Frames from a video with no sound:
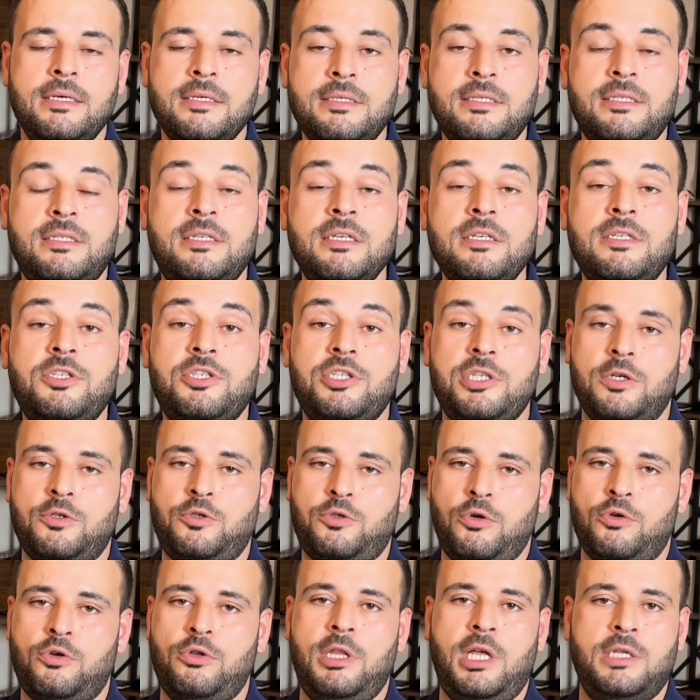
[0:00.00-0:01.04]
sıkça
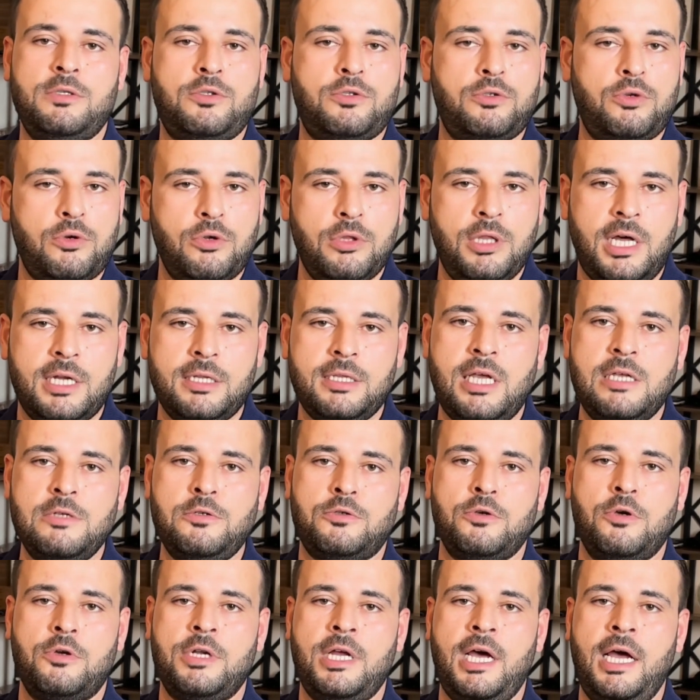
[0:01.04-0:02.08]
sorulan sorulardan
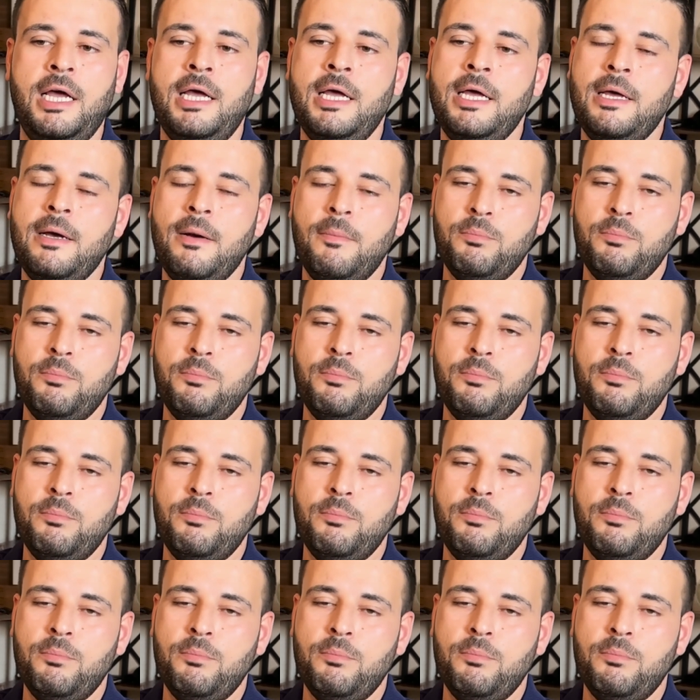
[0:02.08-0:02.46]
sonra